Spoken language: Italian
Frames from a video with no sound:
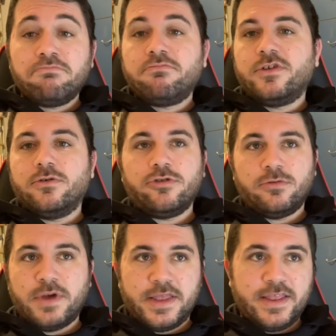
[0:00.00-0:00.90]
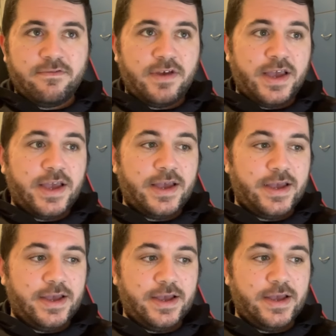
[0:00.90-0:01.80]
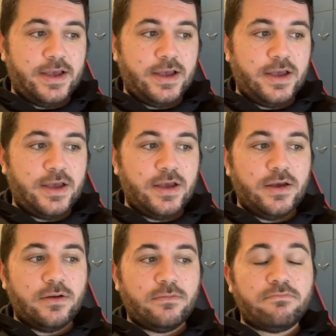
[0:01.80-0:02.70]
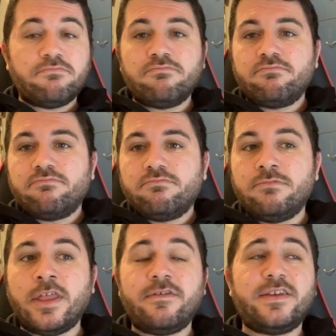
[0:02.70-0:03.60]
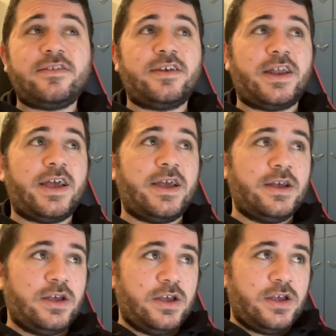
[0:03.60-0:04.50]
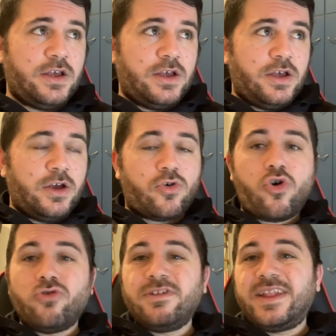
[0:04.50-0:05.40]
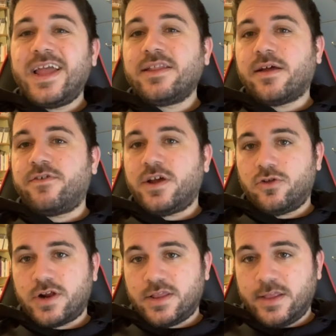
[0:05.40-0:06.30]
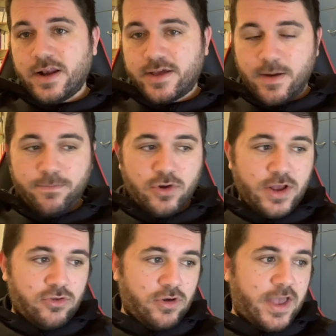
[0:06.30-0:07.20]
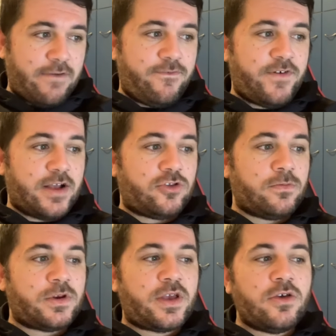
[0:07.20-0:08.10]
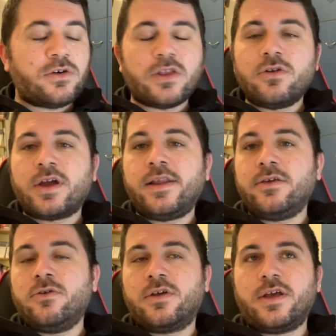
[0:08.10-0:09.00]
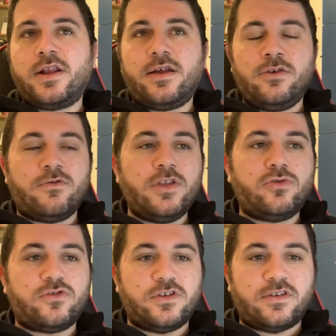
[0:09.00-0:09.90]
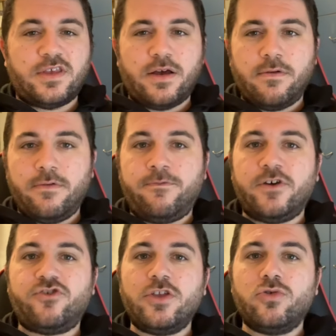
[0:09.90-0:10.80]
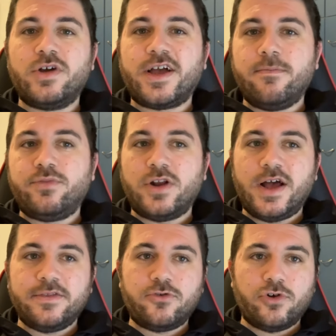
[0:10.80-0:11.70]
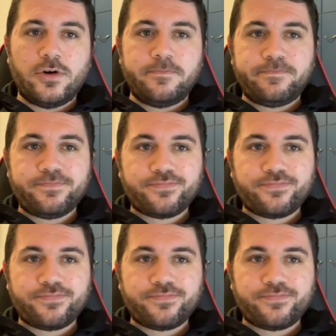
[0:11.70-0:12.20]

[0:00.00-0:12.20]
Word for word: secondo me deve, deve essere contenta fino ad ora del campionato che ha fatto perché io credo che la, che la Juventus stia facendo un campionato